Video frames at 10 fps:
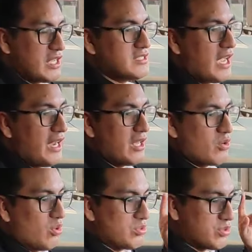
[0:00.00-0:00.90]
bolsas de
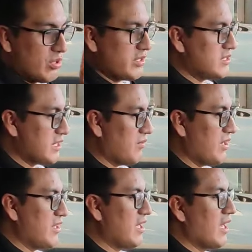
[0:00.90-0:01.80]
aire, control de
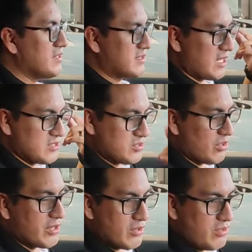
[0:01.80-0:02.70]
estabilidad,
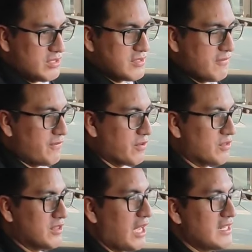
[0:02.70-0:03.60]
sensor de colisión
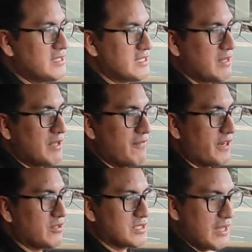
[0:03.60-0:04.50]
frontal, sistema de
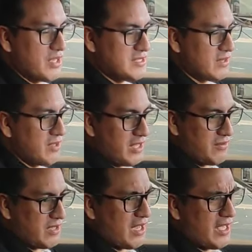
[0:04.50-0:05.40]
frenos ABS, CBD
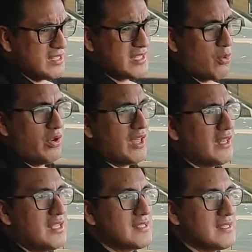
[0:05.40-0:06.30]
y VA. En
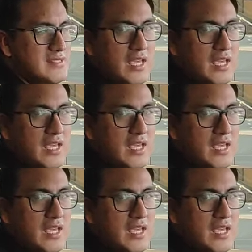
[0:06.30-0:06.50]
seguridad Nissan